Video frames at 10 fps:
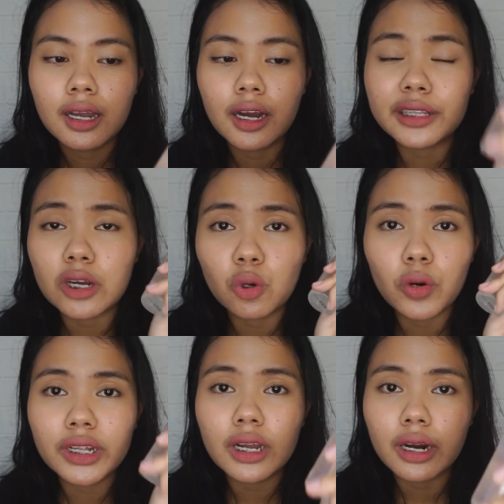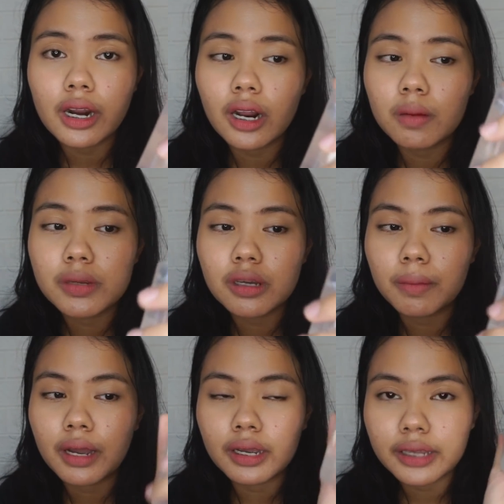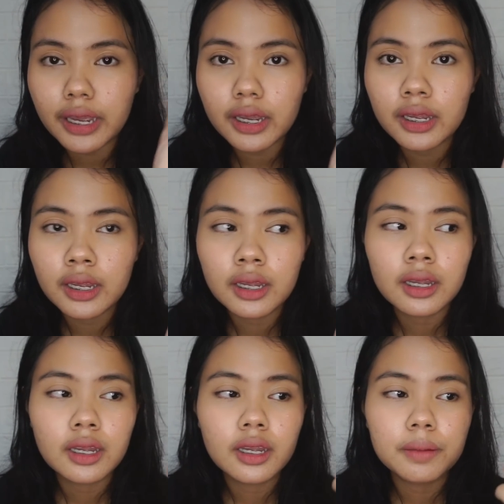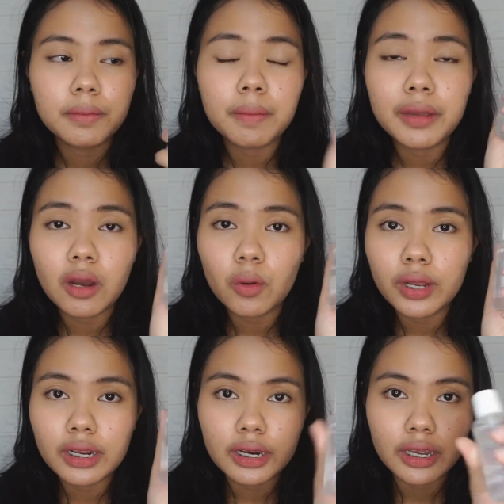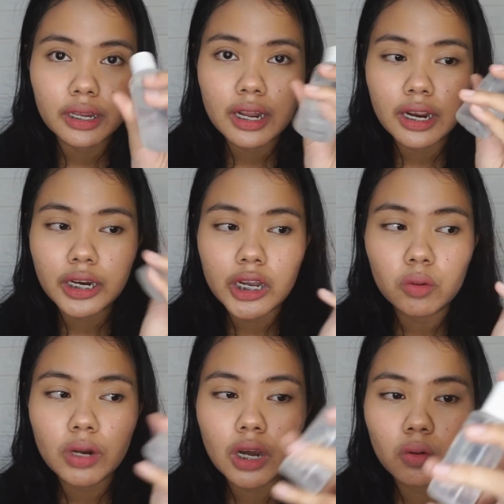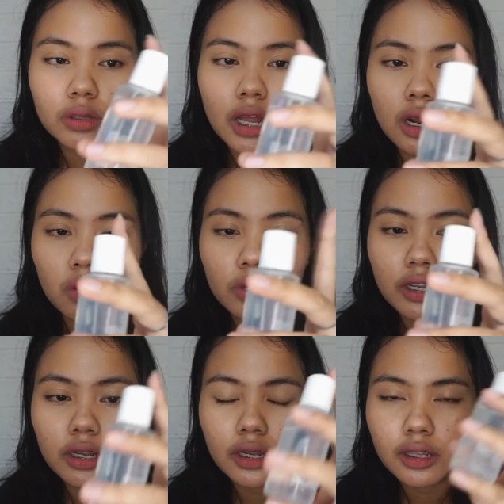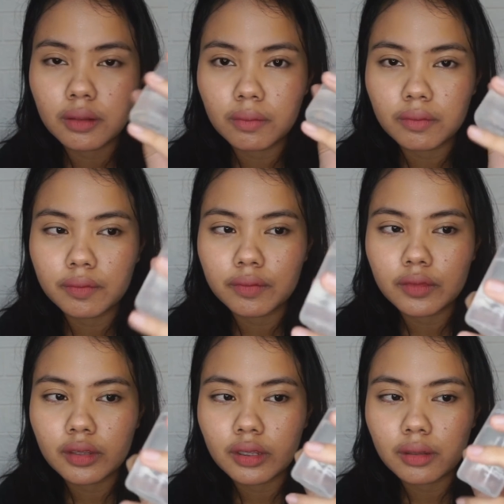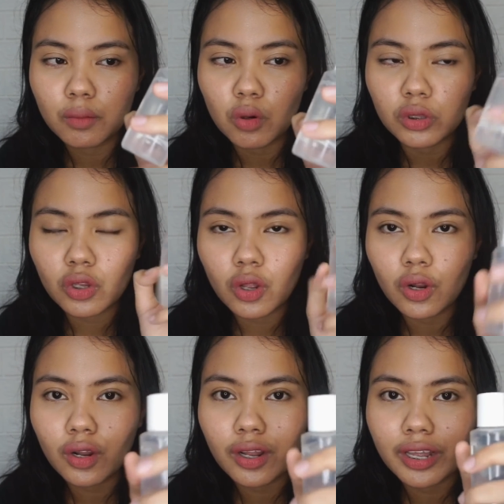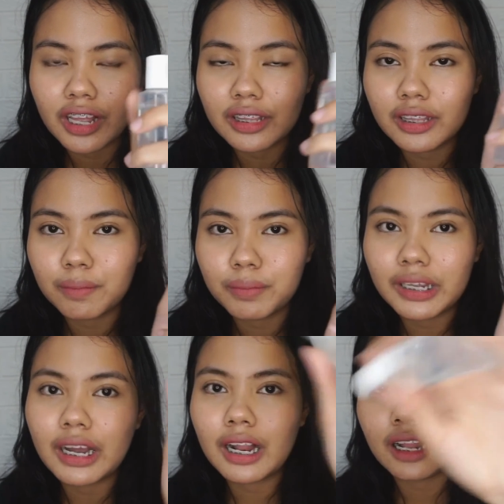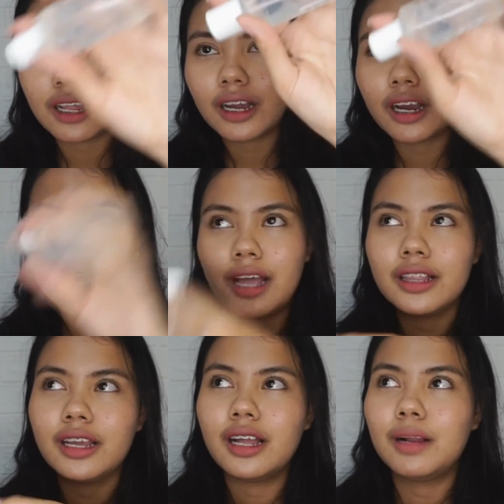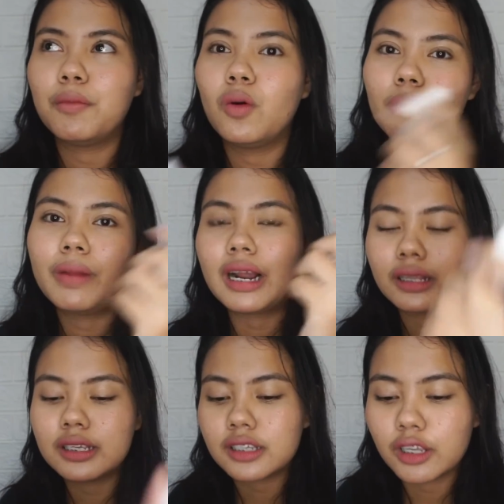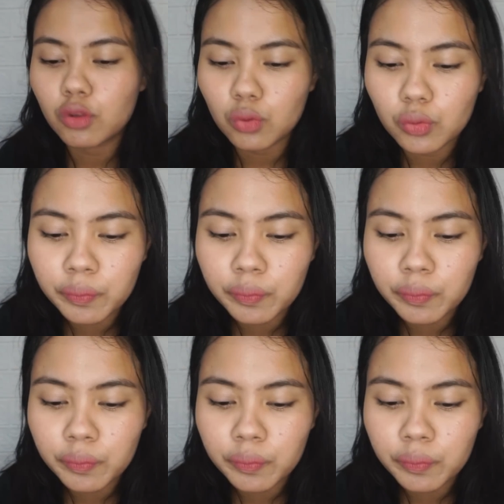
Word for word: atau kulit kering kalian bisa pakai baby oil ini dan ini yang udah aku taruh di botol yang tinggal kayak tinggal bawa praktis gitu